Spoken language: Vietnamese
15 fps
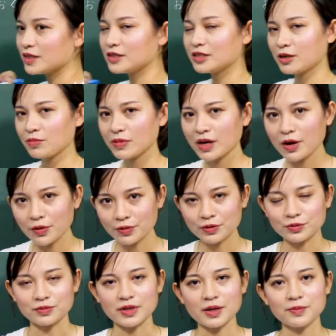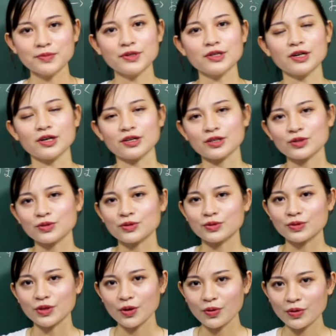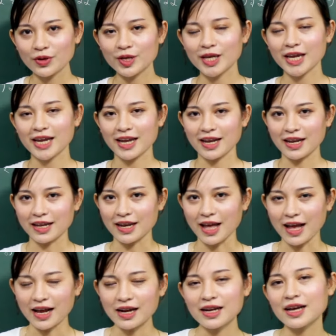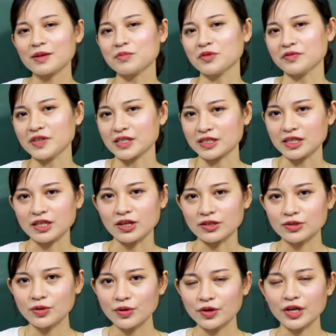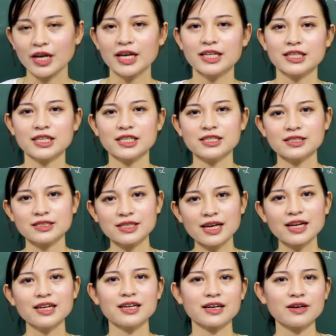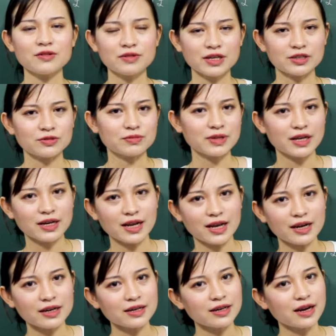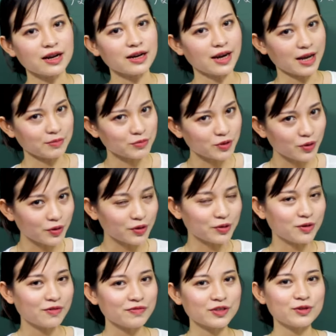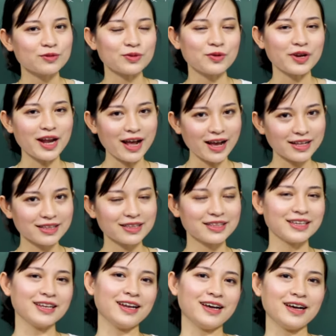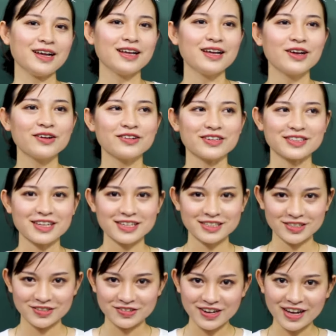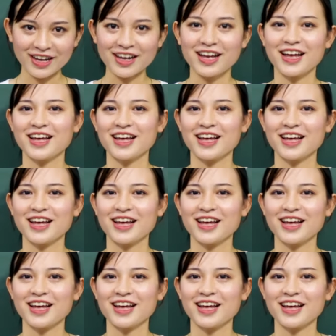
trong câu chúng ta muốn nói tôi đã làm một việc gì đó rồi, thì thực ra là câu này chúng ta đã làm rồi, đúng không? Ví dụ tôi đã ăn thì là watashi wa